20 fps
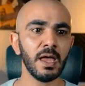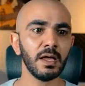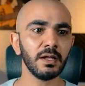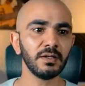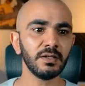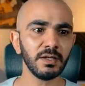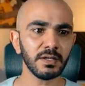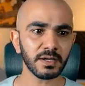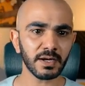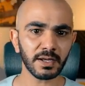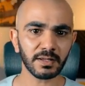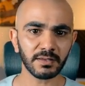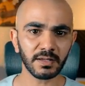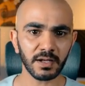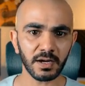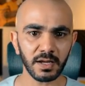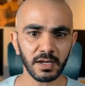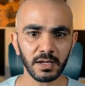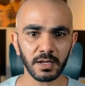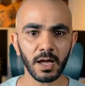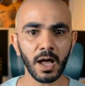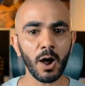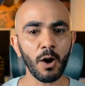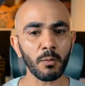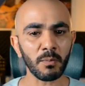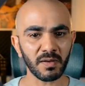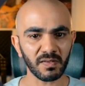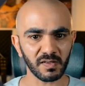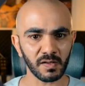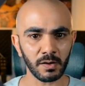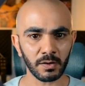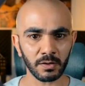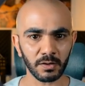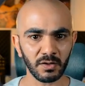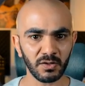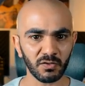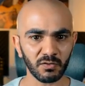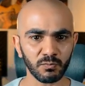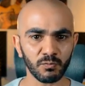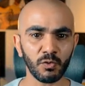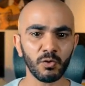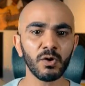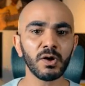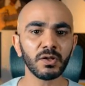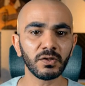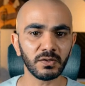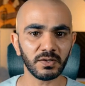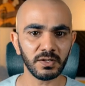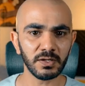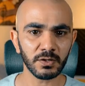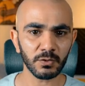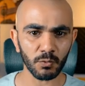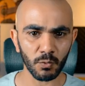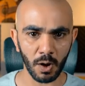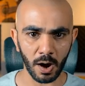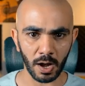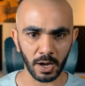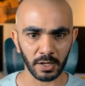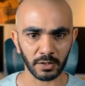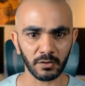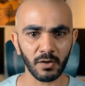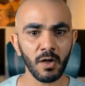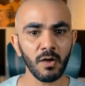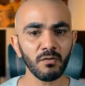ديركتوري أو مسار اسمه دير واحد